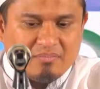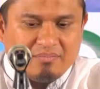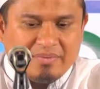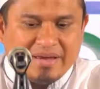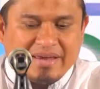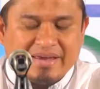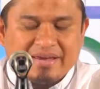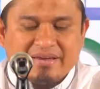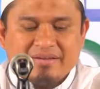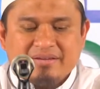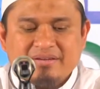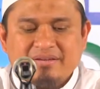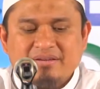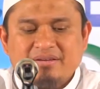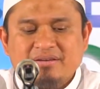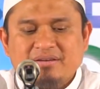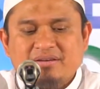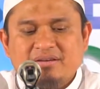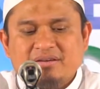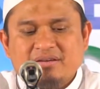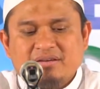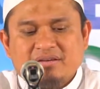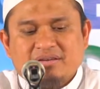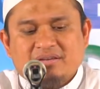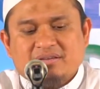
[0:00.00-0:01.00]
Baik.
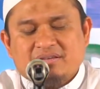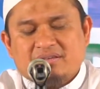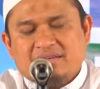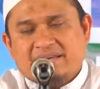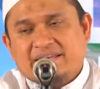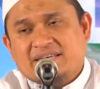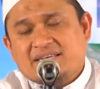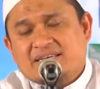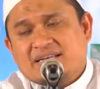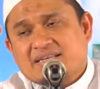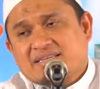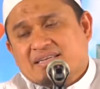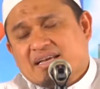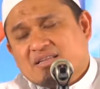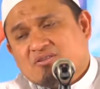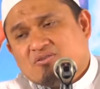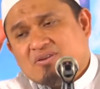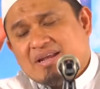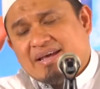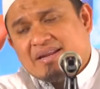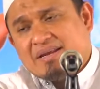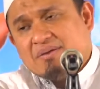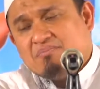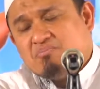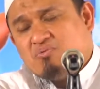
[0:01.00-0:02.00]
Jadi salah
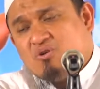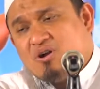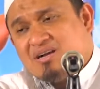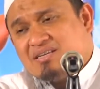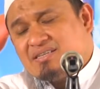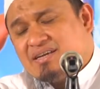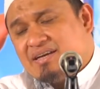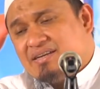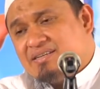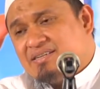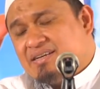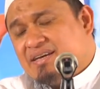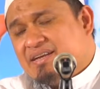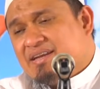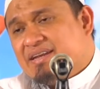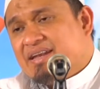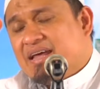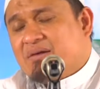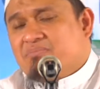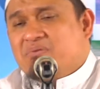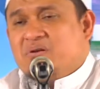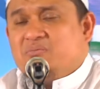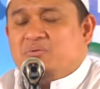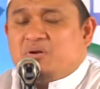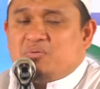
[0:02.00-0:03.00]
satu dari puasa di sini
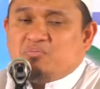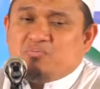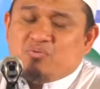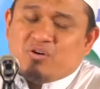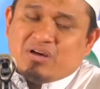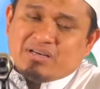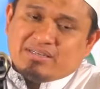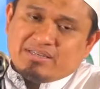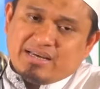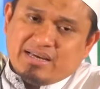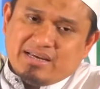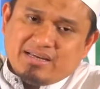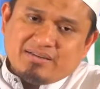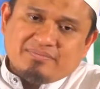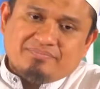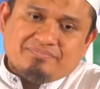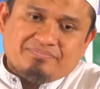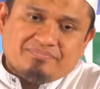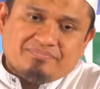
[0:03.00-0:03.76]
Nabi berpuasa